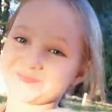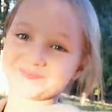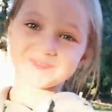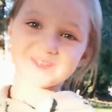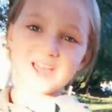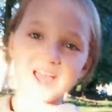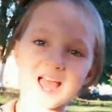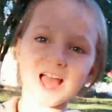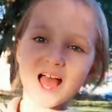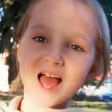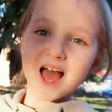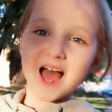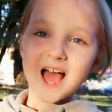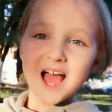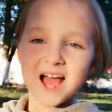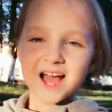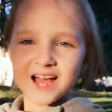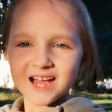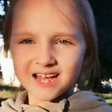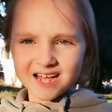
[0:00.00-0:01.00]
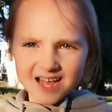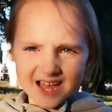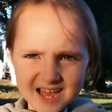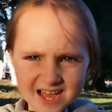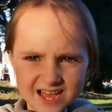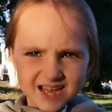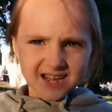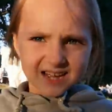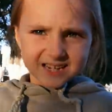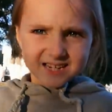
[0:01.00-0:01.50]
Там свитерочек
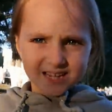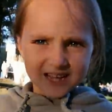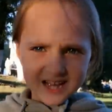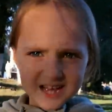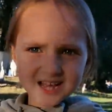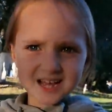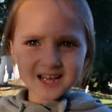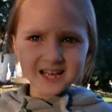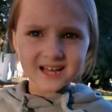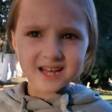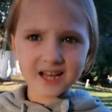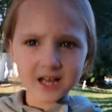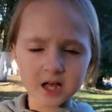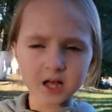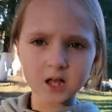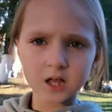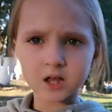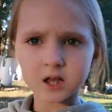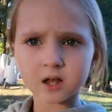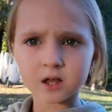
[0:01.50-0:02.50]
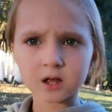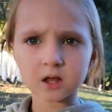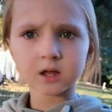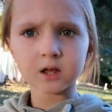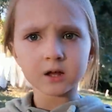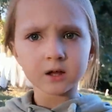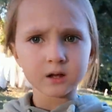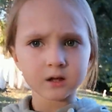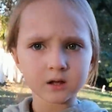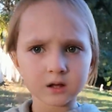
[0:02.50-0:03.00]
лежит, который мы с тобой вместе
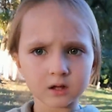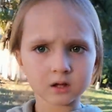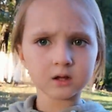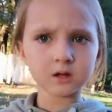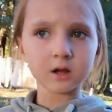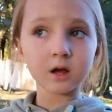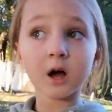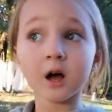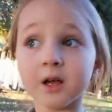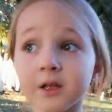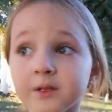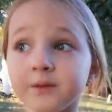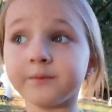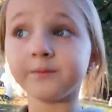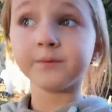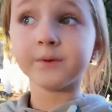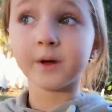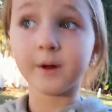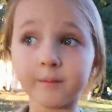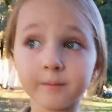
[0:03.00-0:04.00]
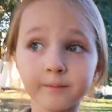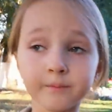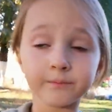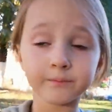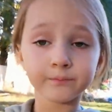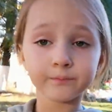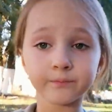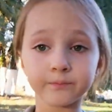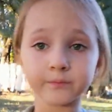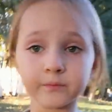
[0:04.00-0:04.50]
выбирали, помнишь? Да.
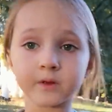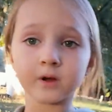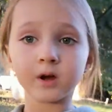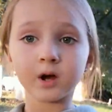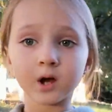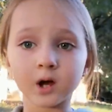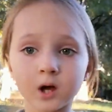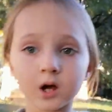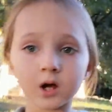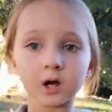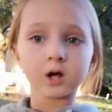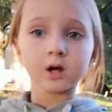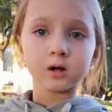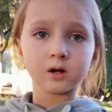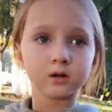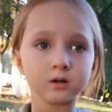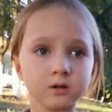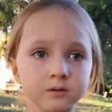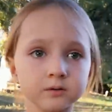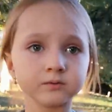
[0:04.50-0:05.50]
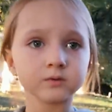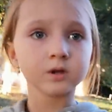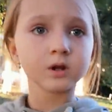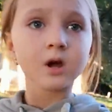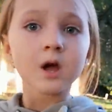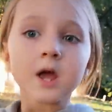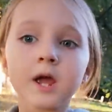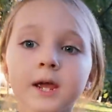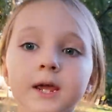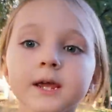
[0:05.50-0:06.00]
В интернет-магазине,
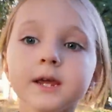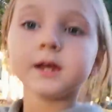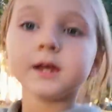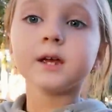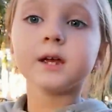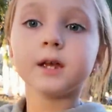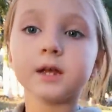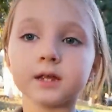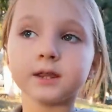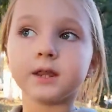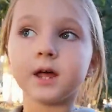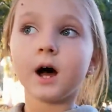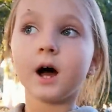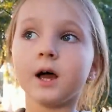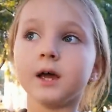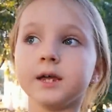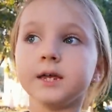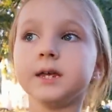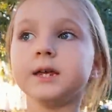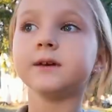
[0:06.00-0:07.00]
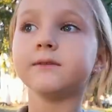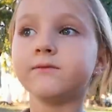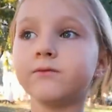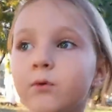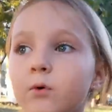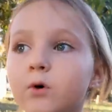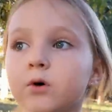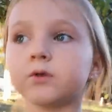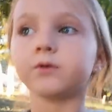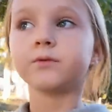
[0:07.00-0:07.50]
голубенький. Да, и
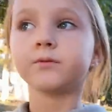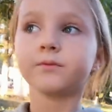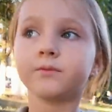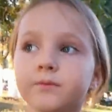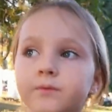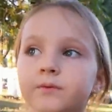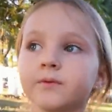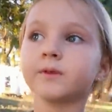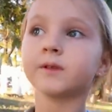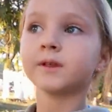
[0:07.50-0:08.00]
Надо вот. будет тебе его